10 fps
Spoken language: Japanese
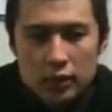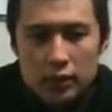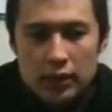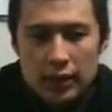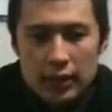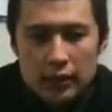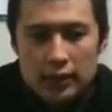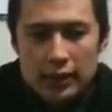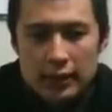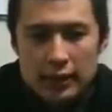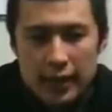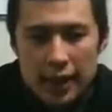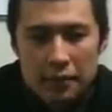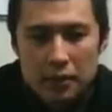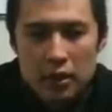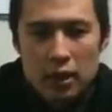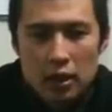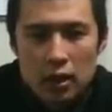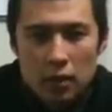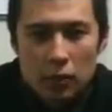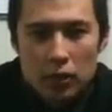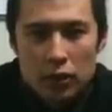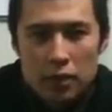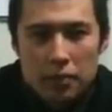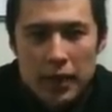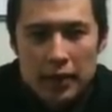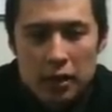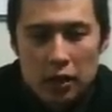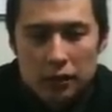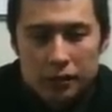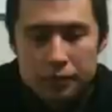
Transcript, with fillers: そんな彼女はですね4年前の